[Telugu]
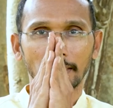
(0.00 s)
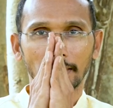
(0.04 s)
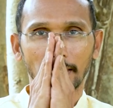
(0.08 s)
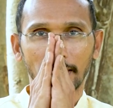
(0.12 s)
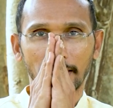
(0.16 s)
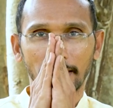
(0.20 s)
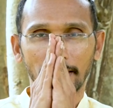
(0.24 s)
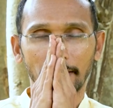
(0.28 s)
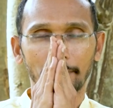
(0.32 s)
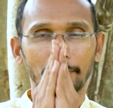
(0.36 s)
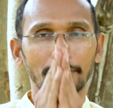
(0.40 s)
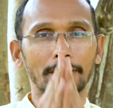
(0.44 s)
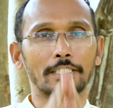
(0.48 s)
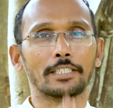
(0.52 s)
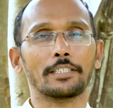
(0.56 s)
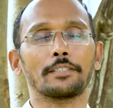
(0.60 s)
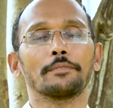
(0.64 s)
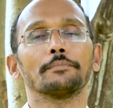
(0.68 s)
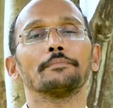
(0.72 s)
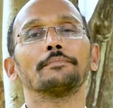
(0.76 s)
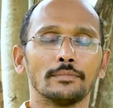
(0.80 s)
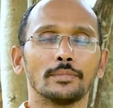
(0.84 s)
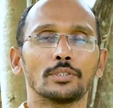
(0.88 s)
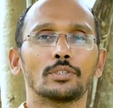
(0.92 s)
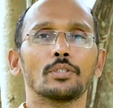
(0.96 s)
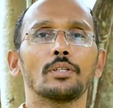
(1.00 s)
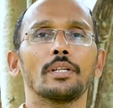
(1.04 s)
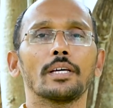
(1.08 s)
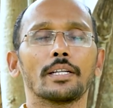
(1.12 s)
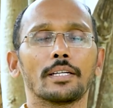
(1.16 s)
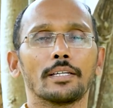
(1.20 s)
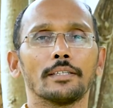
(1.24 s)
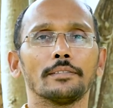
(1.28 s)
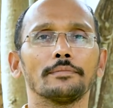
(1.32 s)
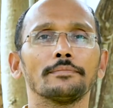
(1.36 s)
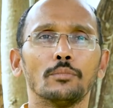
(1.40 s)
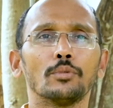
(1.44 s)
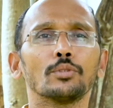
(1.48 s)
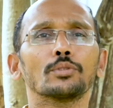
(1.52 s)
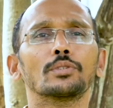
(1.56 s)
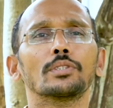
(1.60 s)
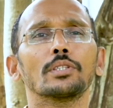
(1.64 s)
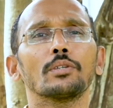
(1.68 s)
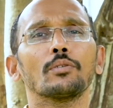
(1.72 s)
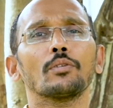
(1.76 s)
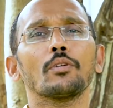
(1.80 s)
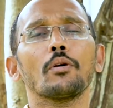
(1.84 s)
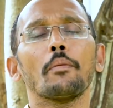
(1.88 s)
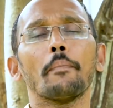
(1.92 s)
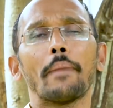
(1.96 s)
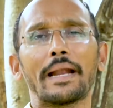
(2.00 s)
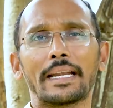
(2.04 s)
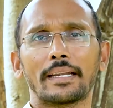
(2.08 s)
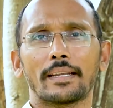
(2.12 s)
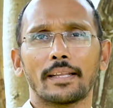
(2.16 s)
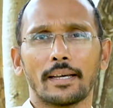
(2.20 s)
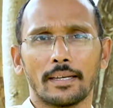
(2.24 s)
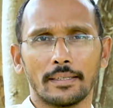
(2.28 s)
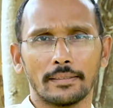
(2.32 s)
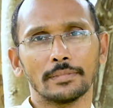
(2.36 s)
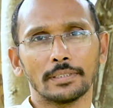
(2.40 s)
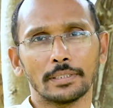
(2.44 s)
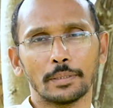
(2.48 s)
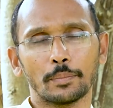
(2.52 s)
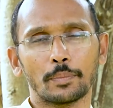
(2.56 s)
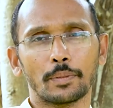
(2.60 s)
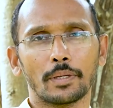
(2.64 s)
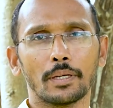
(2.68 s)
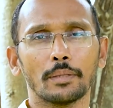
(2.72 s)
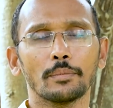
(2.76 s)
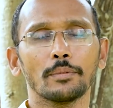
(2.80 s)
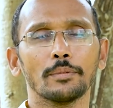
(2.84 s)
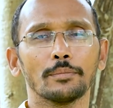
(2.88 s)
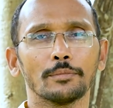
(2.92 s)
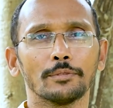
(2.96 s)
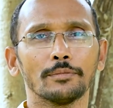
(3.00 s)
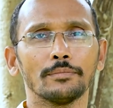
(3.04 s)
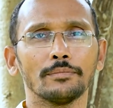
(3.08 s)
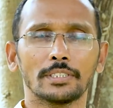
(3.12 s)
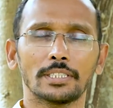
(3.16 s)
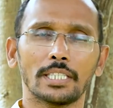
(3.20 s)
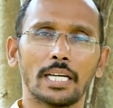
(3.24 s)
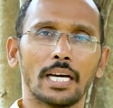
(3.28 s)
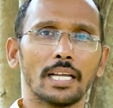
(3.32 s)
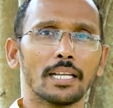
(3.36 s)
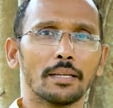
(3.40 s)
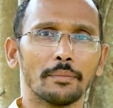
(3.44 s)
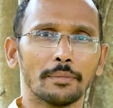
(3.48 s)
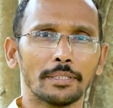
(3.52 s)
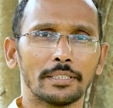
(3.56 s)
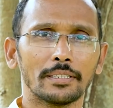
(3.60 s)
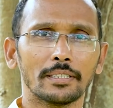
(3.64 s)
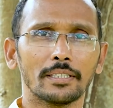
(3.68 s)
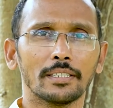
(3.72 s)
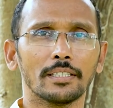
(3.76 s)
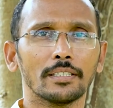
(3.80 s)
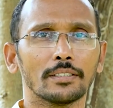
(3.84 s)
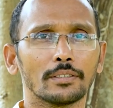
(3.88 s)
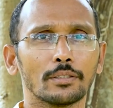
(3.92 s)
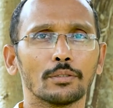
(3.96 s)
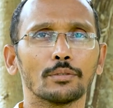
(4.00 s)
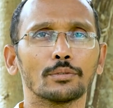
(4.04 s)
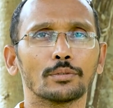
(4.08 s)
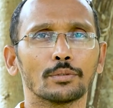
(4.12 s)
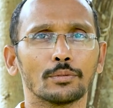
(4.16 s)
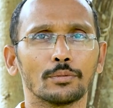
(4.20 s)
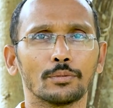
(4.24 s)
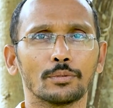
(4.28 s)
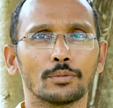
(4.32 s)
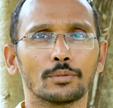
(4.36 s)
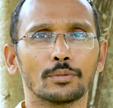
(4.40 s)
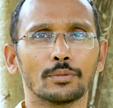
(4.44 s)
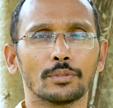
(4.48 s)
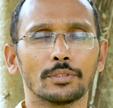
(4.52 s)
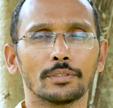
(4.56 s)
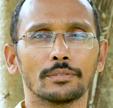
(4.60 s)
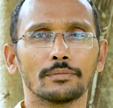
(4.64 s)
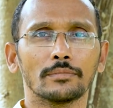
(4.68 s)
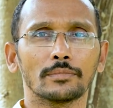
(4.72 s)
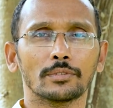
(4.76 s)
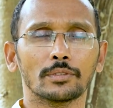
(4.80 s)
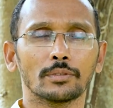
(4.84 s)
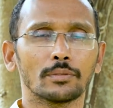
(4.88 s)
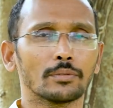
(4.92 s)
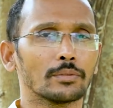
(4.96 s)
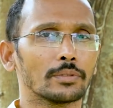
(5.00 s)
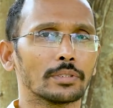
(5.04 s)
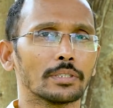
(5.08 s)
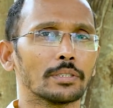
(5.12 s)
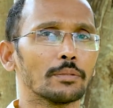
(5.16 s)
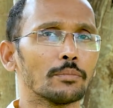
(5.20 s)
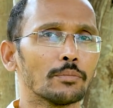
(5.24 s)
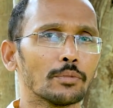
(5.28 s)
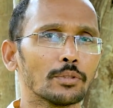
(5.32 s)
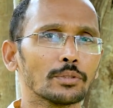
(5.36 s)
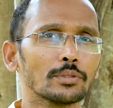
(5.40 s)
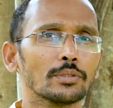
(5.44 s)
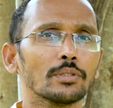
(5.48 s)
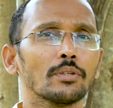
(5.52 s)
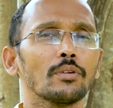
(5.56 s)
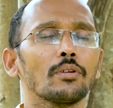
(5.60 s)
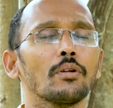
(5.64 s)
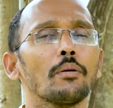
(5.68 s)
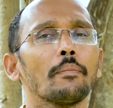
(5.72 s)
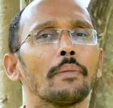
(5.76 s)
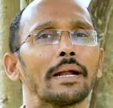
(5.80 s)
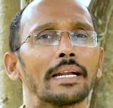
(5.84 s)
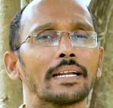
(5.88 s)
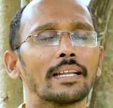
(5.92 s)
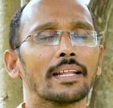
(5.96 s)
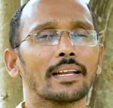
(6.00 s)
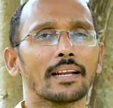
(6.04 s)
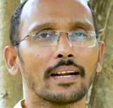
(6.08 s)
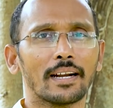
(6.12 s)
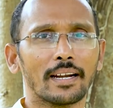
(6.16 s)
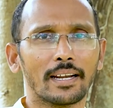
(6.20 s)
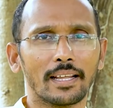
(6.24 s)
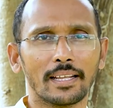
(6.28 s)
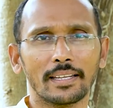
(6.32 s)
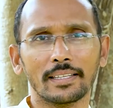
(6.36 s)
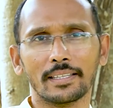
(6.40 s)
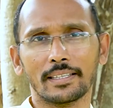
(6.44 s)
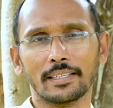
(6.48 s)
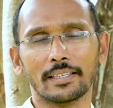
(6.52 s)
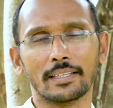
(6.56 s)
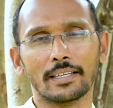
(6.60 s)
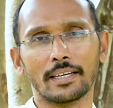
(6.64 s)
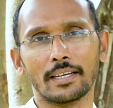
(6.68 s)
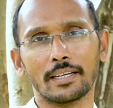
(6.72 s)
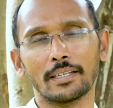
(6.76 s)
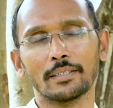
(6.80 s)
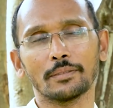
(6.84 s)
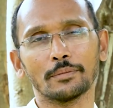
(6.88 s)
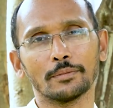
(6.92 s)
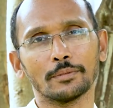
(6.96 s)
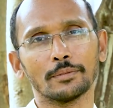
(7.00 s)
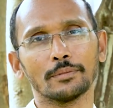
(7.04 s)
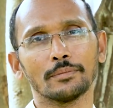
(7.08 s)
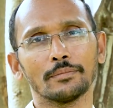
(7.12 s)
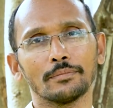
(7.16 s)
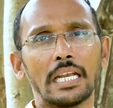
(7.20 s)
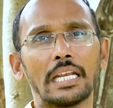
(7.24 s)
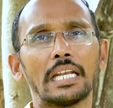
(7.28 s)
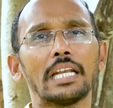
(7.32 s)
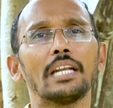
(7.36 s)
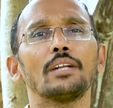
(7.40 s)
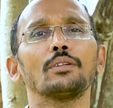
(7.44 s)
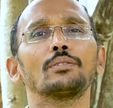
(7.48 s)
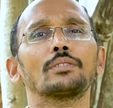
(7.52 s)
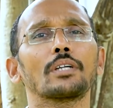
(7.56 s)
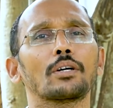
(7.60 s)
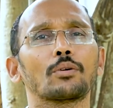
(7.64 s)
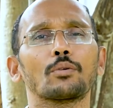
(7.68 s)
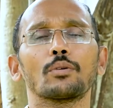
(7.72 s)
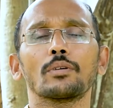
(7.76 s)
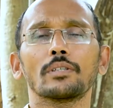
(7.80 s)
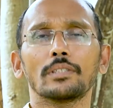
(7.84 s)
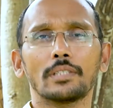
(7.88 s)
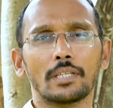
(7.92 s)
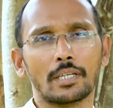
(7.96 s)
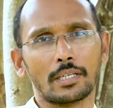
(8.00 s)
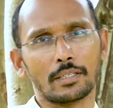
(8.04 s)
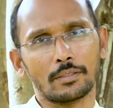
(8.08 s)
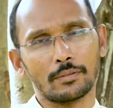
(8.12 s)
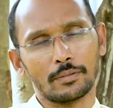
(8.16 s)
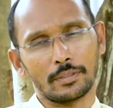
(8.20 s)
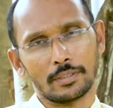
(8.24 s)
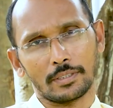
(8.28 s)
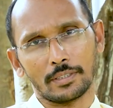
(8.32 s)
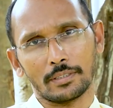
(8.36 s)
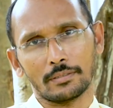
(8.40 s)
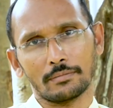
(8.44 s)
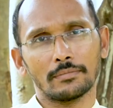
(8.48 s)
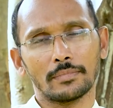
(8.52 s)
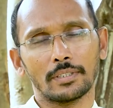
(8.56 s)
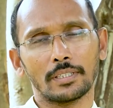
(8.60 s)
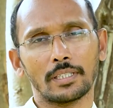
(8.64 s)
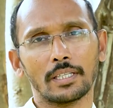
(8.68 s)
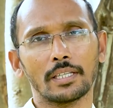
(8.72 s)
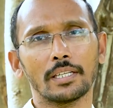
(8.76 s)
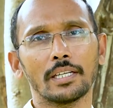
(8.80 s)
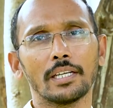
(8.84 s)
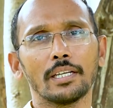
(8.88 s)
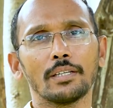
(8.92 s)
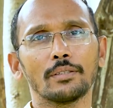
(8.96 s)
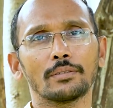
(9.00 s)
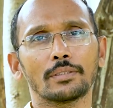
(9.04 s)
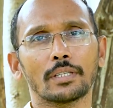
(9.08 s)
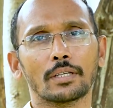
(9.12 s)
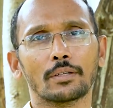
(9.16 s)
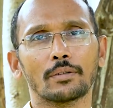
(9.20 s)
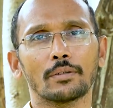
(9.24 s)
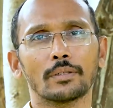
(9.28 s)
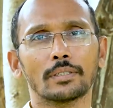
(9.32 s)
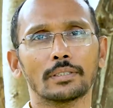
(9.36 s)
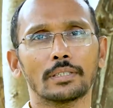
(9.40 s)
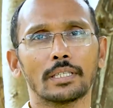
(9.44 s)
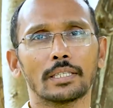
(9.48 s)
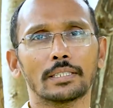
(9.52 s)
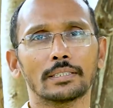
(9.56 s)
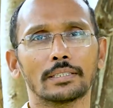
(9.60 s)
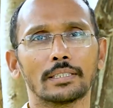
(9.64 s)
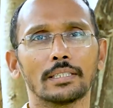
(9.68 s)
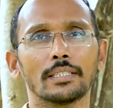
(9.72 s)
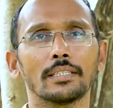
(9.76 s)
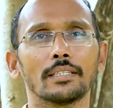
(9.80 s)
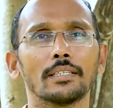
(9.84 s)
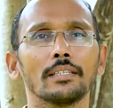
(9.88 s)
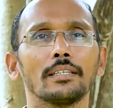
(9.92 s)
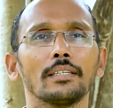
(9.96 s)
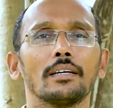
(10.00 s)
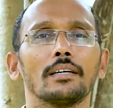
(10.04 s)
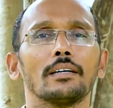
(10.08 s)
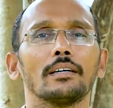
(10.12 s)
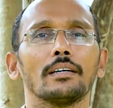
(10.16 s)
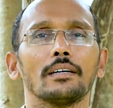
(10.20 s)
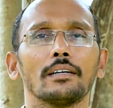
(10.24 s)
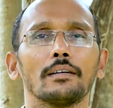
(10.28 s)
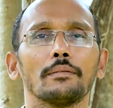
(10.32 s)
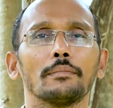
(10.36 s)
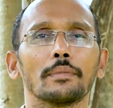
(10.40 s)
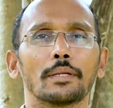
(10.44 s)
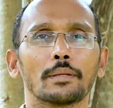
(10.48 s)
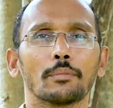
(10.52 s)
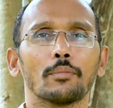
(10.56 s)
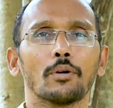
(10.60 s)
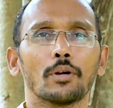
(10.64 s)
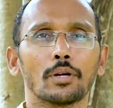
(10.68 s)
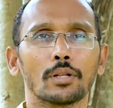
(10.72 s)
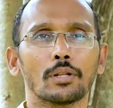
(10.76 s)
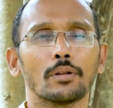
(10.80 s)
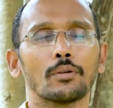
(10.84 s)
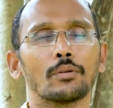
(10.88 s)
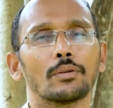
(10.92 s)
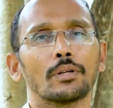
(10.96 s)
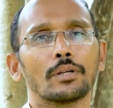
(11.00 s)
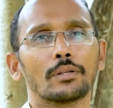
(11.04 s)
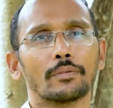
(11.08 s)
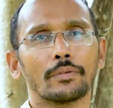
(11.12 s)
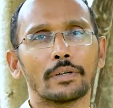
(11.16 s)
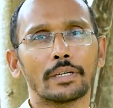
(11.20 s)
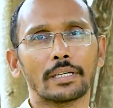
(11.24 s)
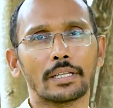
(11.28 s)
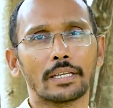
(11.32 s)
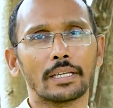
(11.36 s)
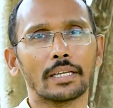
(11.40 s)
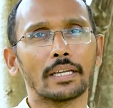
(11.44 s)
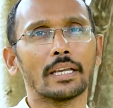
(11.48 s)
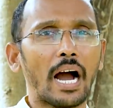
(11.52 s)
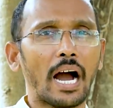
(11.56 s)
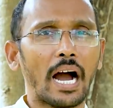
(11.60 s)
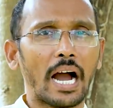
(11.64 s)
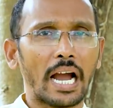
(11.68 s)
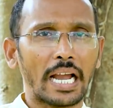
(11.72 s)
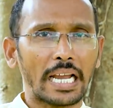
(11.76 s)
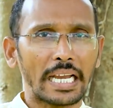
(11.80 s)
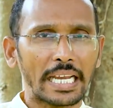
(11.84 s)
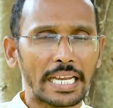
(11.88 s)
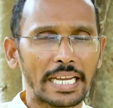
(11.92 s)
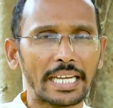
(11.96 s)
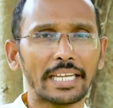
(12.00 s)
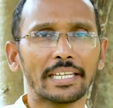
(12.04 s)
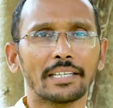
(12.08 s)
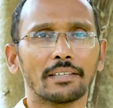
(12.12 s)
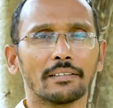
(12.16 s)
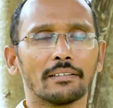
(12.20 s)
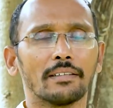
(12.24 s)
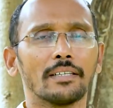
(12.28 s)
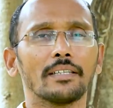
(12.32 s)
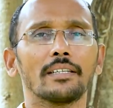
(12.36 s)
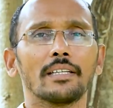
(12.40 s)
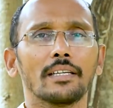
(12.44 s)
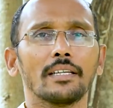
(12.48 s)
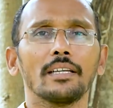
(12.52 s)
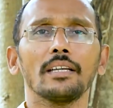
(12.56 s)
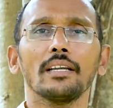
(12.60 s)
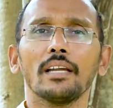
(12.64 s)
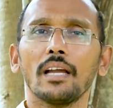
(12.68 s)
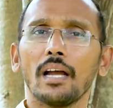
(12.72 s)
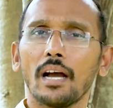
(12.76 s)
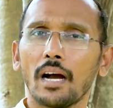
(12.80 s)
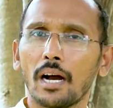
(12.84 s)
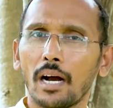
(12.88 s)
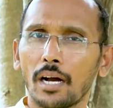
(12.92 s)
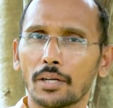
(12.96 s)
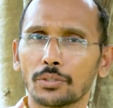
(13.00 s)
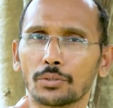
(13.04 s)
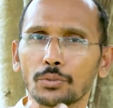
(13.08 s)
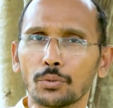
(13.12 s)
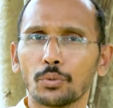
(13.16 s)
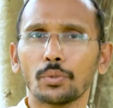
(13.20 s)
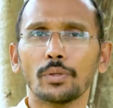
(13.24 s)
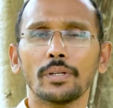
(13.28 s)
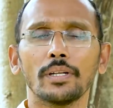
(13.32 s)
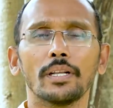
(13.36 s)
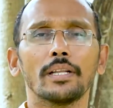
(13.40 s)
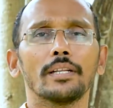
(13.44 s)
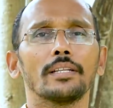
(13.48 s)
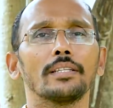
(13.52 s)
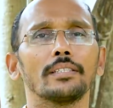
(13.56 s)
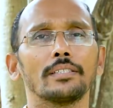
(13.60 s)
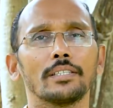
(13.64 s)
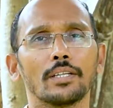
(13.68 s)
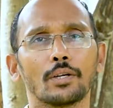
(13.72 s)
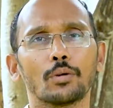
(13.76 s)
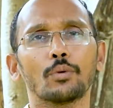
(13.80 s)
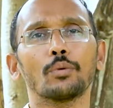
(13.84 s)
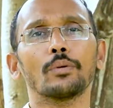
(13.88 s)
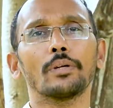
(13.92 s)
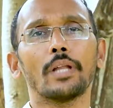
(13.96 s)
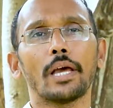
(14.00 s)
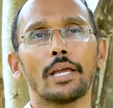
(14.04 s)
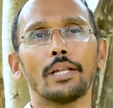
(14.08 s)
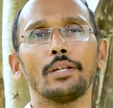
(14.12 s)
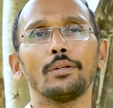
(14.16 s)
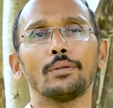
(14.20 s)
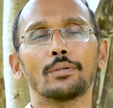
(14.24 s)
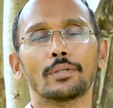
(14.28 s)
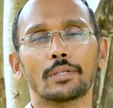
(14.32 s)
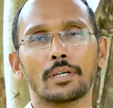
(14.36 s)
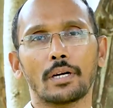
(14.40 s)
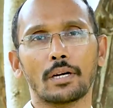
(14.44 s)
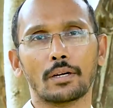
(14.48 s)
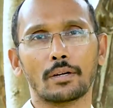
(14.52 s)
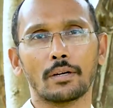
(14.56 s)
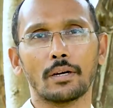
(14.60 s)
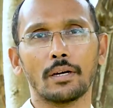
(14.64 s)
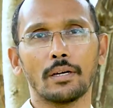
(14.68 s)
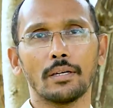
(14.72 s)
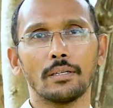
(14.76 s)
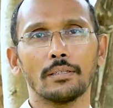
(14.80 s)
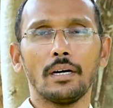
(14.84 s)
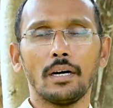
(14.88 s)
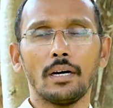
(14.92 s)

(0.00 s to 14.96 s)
అందరికీ నమస్కారం మిత్రులారా మూత్రంలో మంట ఈ ప్రాబ్లము చాలా మందికి ఎదురవుతూ ఉంటుంది సో ఈ మూత్రంలో మంట రావడానికి కారణము నీళ్లు తక్కువగా తాగడం అంటారు అంటే నీళ్లు తక్కువగా తాగితే మన బాడీలో ఉన్నటువంటి ఆ హీట్ అంటే ఆ యూరిన్ అనేది ఎక్కువ డైల్యూట్ కాక